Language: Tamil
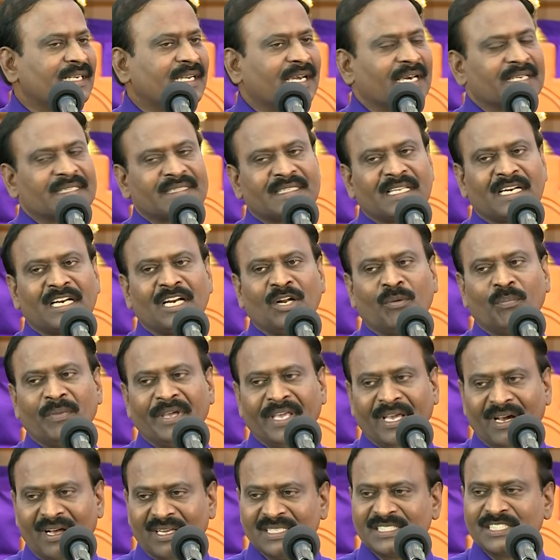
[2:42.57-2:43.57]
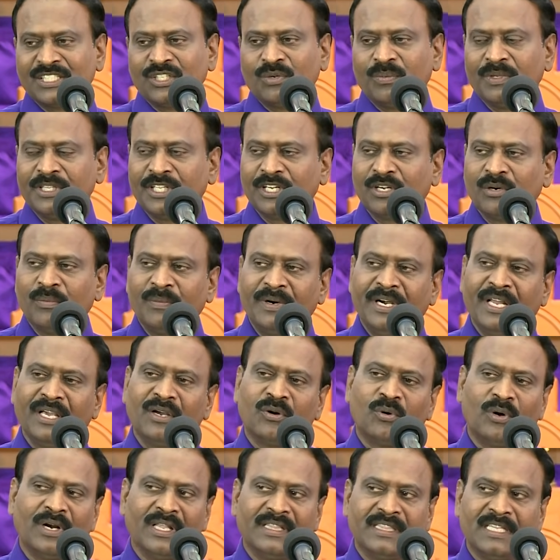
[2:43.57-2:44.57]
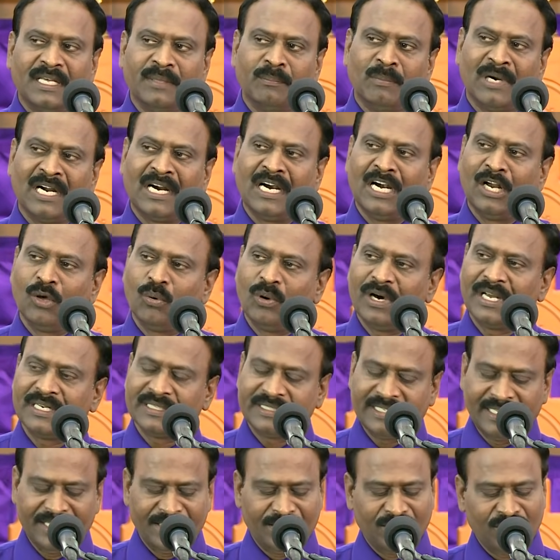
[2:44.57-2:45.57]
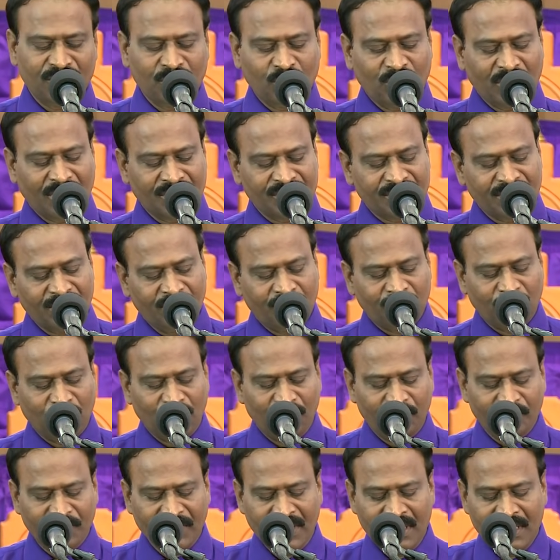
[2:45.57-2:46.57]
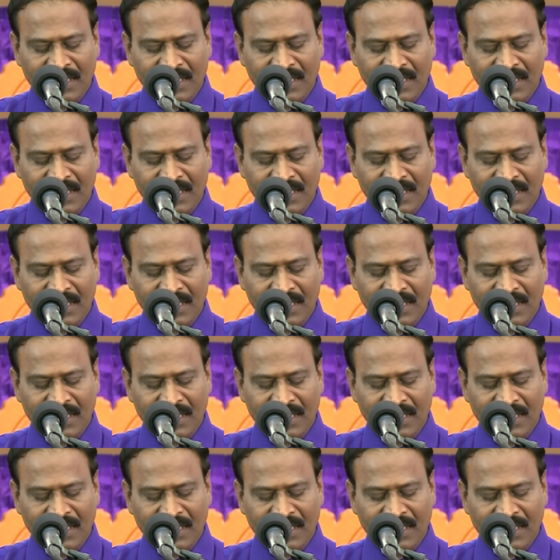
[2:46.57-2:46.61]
கர்த்தர் நம்மை ஆசிர்வதிக்கும்படி கொடுத்த மங்கள வார்த்தையை எடுத்து வாசிப்போம்